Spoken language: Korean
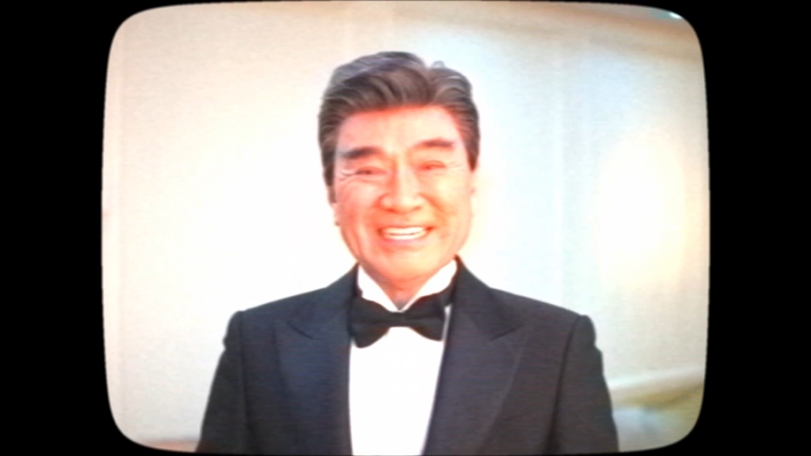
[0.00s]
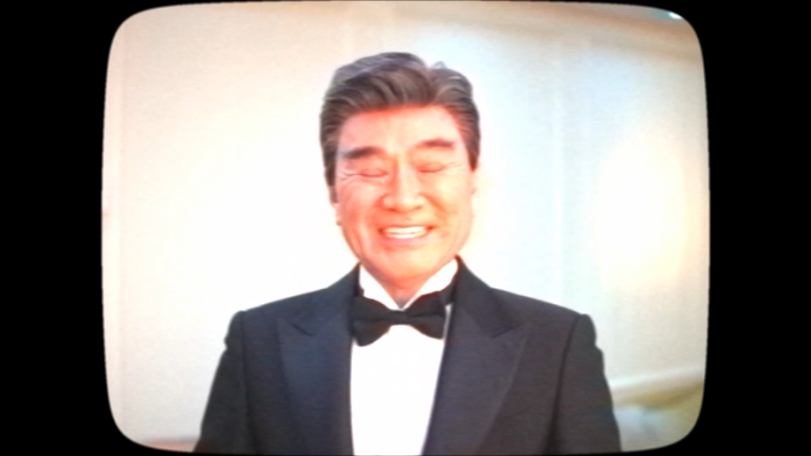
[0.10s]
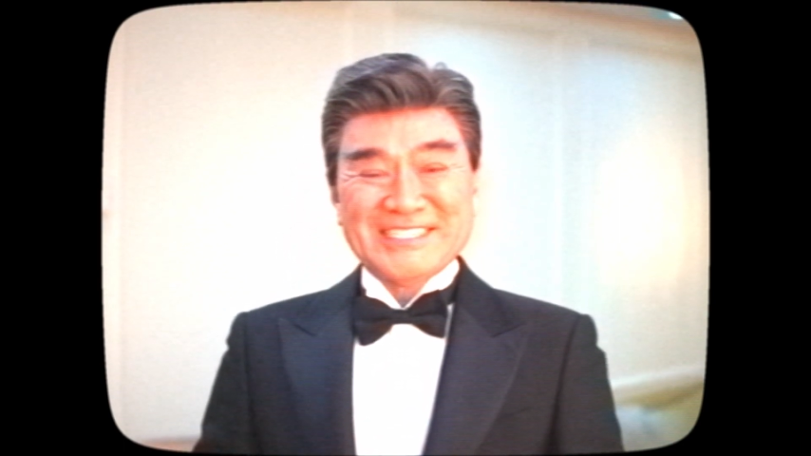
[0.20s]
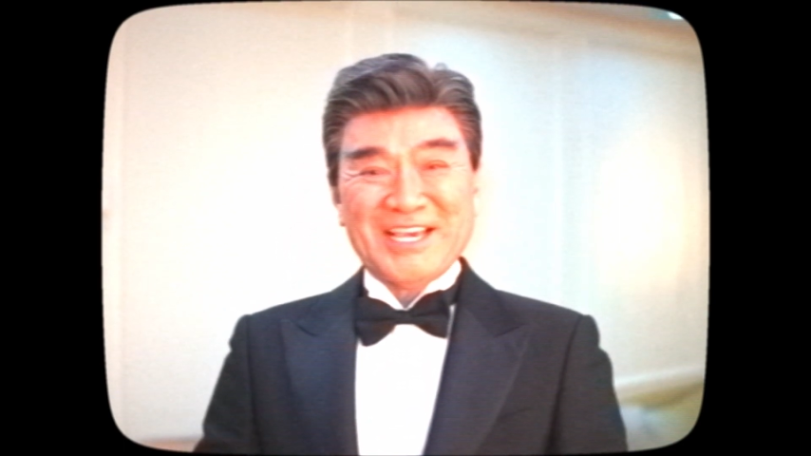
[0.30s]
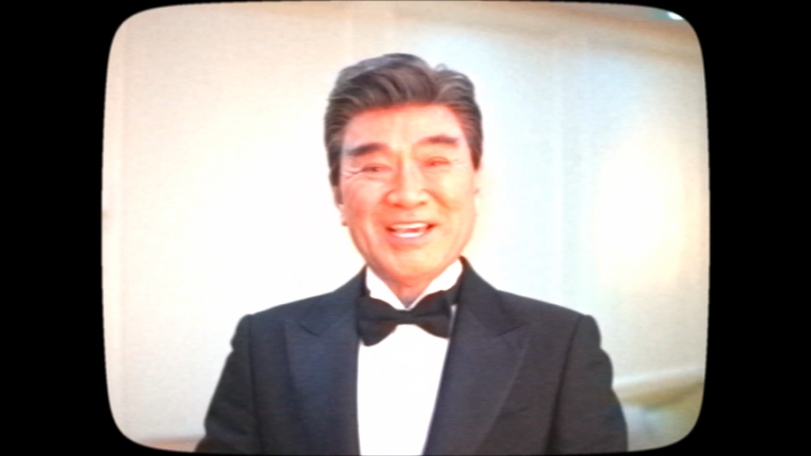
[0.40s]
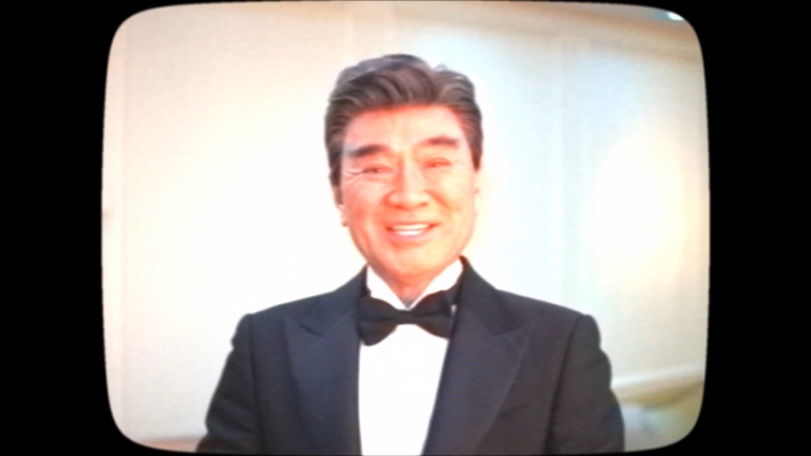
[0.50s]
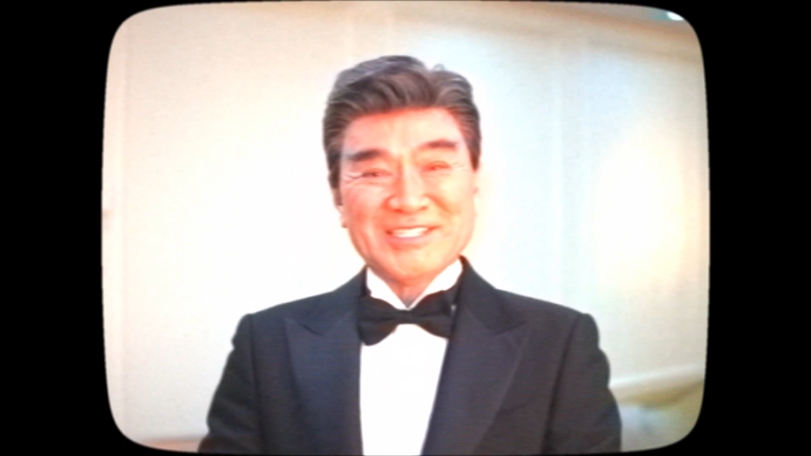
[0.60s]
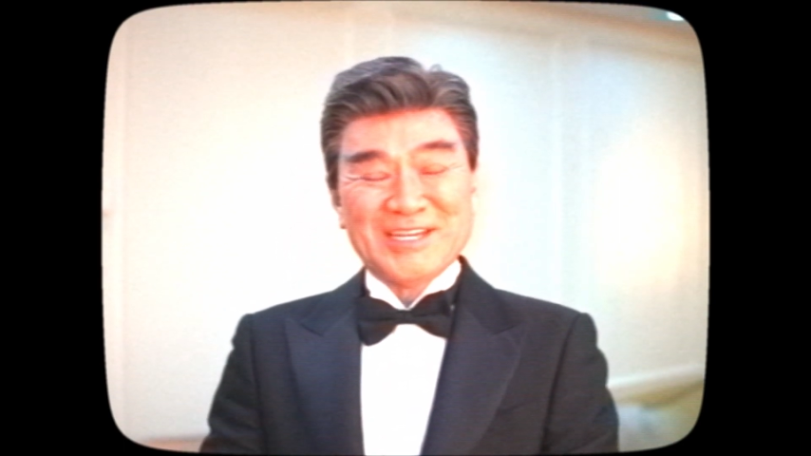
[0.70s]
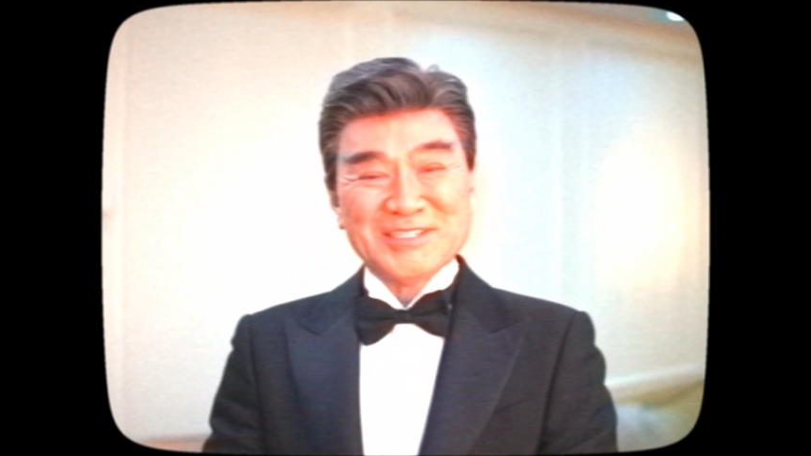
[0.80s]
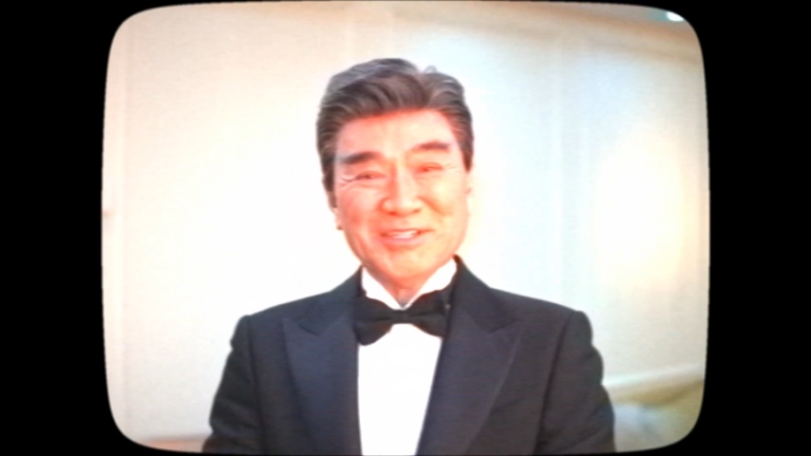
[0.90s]
새해
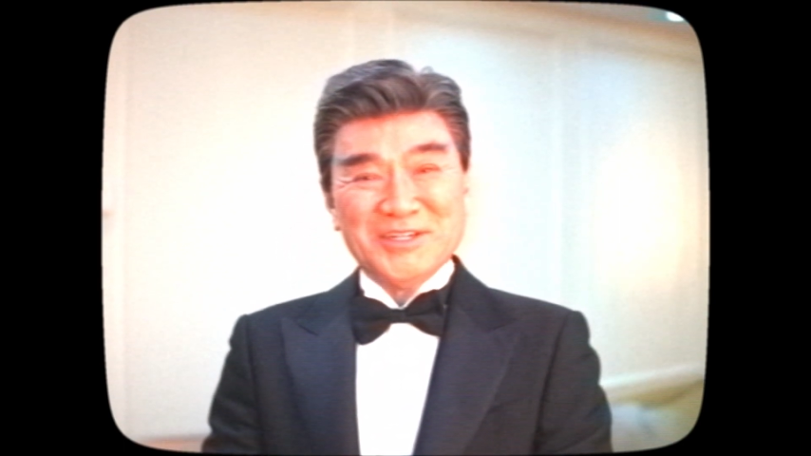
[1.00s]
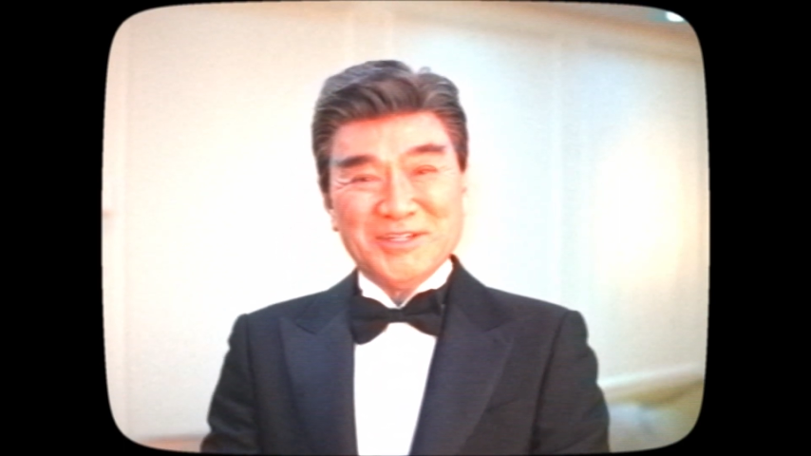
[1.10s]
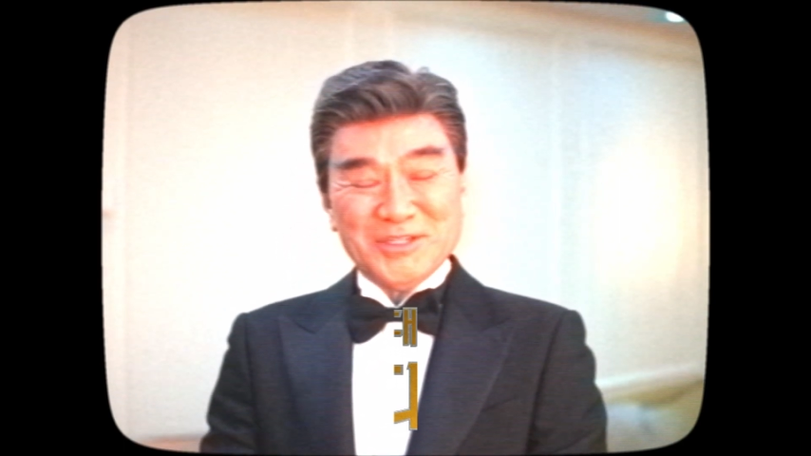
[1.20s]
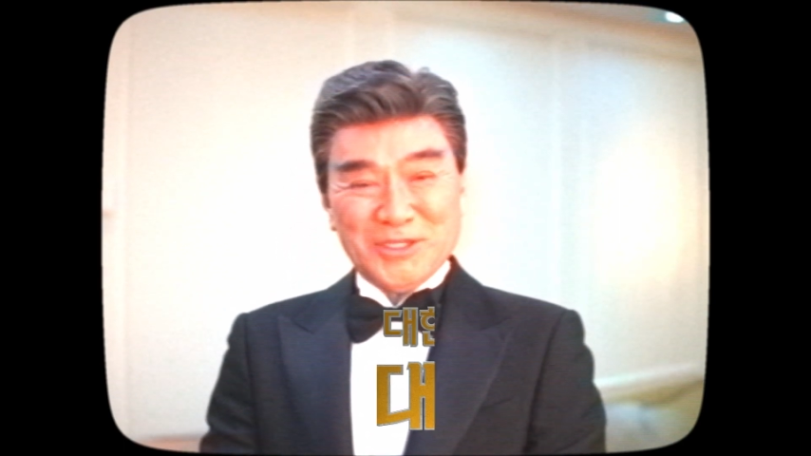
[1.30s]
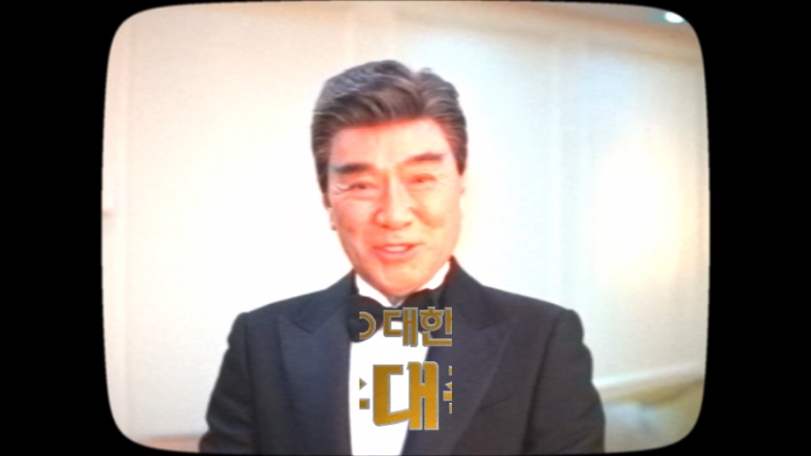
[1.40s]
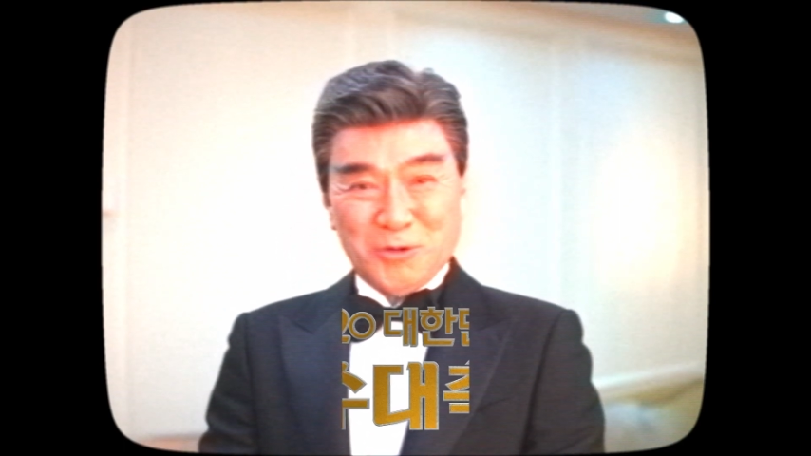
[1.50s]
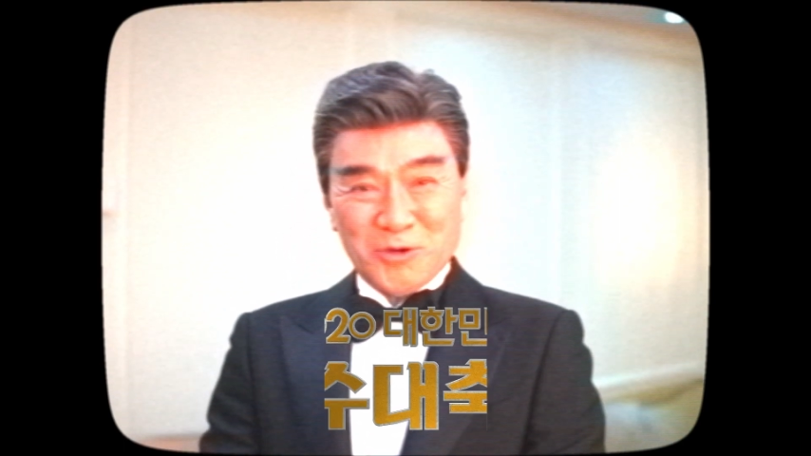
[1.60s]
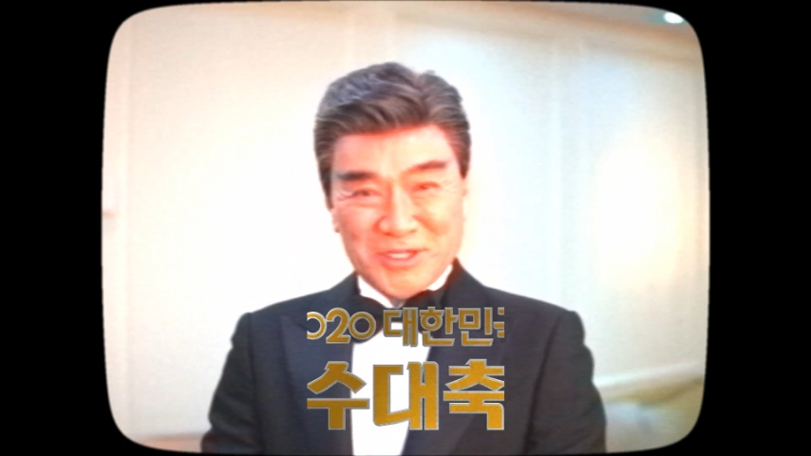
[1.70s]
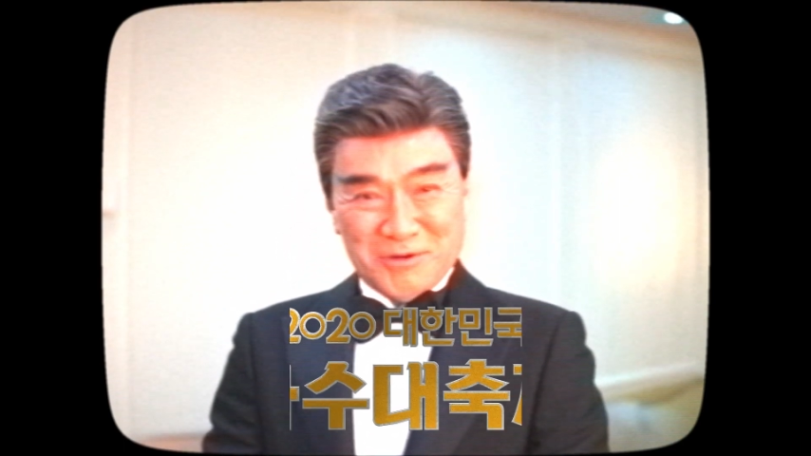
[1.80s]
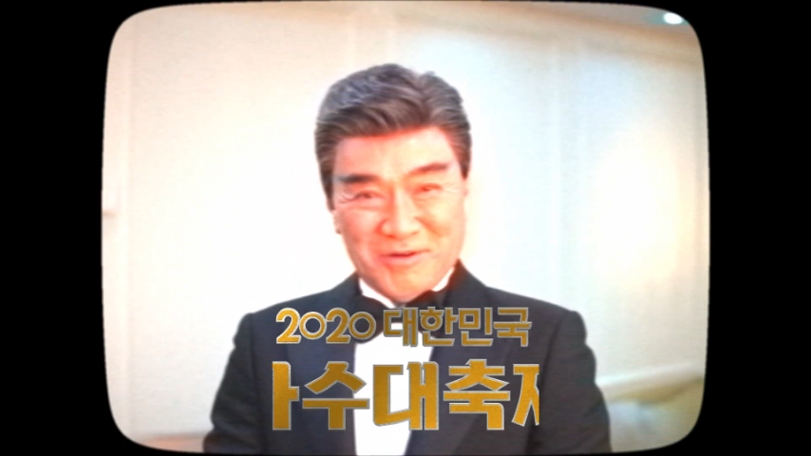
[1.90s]
인사는요
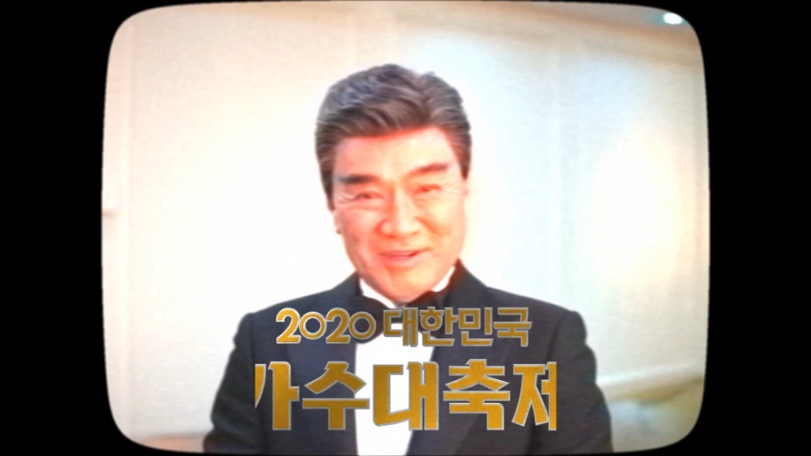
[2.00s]
2020